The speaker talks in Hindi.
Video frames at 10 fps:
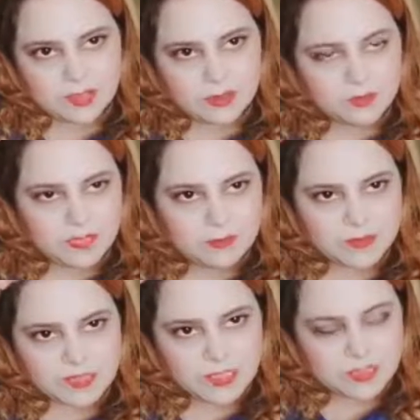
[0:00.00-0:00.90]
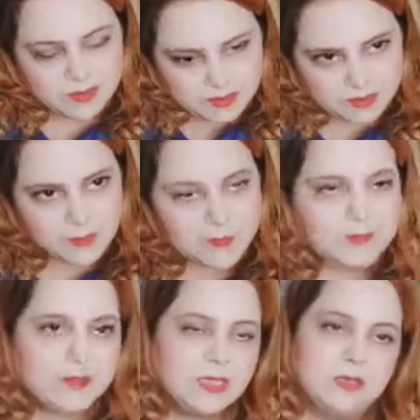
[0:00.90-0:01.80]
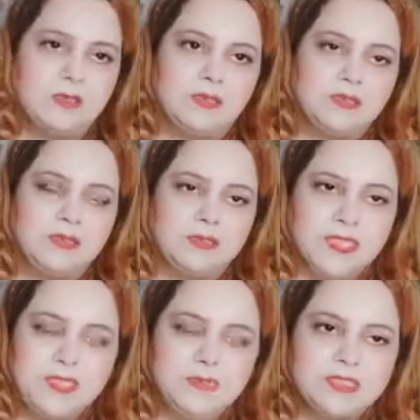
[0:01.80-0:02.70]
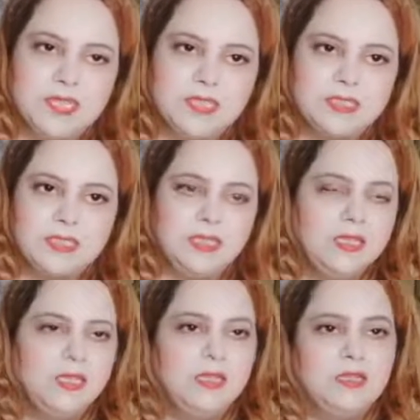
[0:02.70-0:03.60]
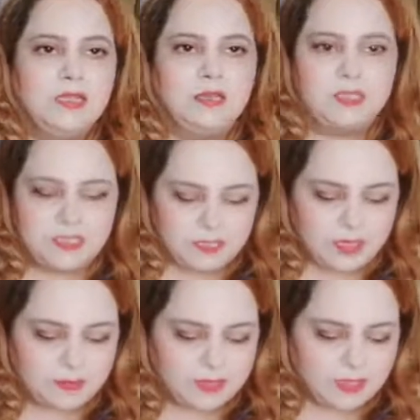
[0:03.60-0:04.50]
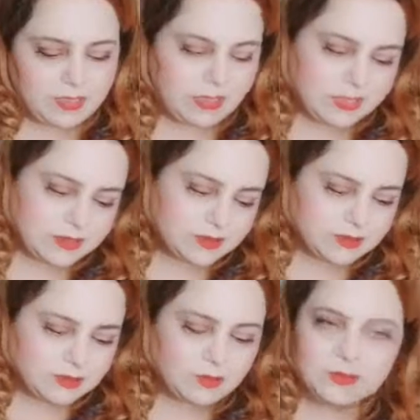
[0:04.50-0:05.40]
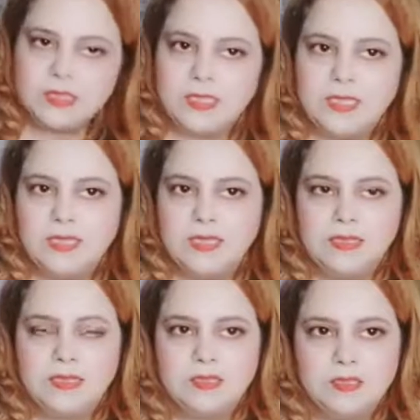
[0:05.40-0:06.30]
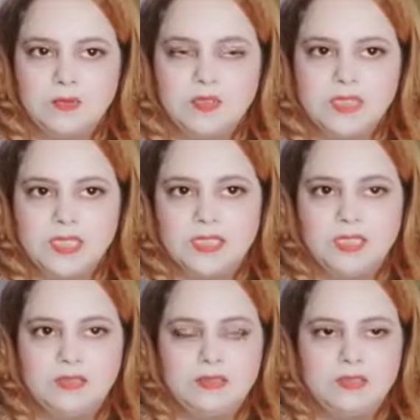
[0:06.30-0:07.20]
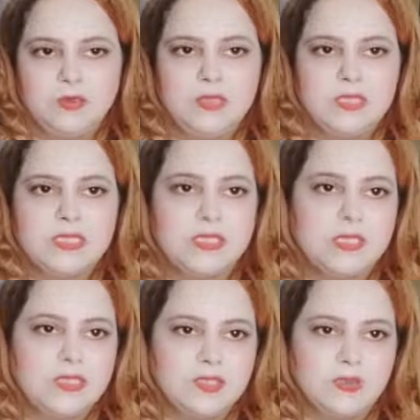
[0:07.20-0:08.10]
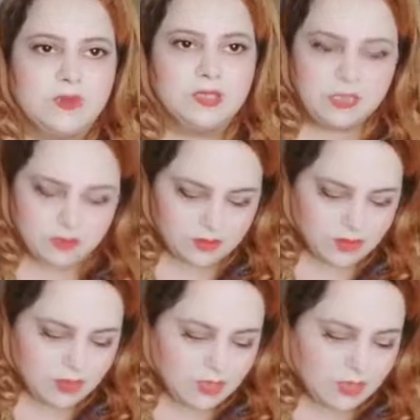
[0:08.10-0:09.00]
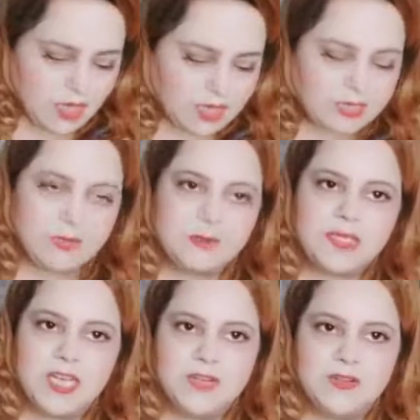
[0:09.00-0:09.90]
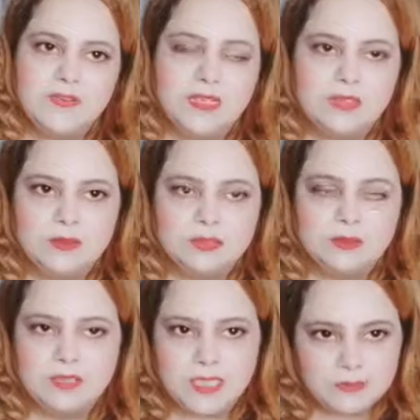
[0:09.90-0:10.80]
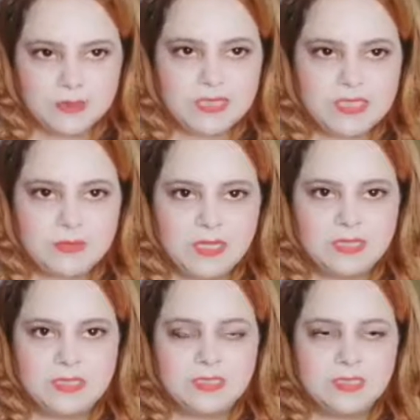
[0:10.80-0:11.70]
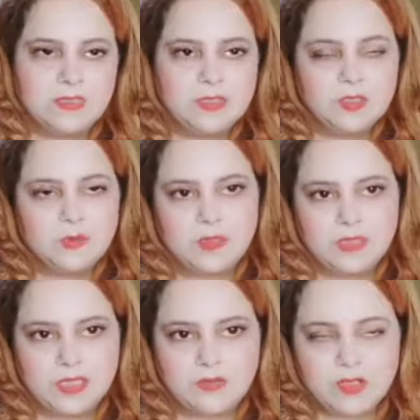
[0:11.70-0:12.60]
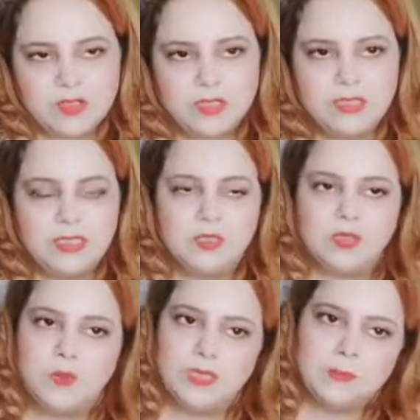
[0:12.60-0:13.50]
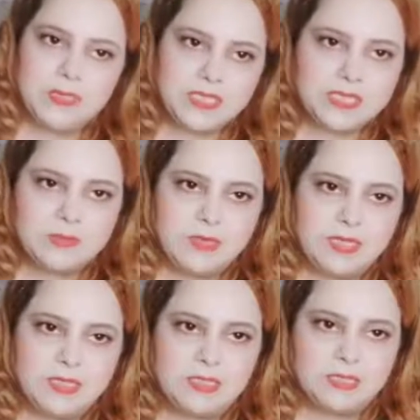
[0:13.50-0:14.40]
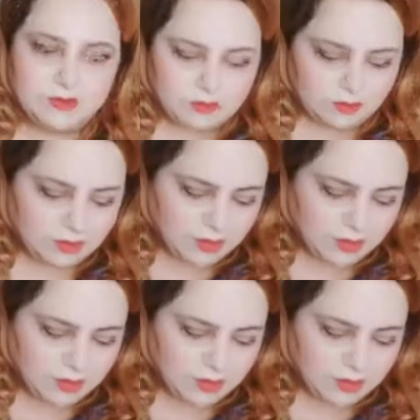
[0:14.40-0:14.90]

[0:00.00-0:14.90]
जड़ों में मसाज करें और डेली मसाज करें और इससे आपके हेयर्स ग्रोथ करेंगे गिरना ख़त्म हो जाएंगे और न्यू हेयर्स निकलना शुरू होंगे अगर आपके डेंड्रफ है तो उसको रात में भी इस्तेमाल कर सकते हैं सुबह उठ के वॉश कर लें और दोबारा फिर इस्तेमाल कर लें तो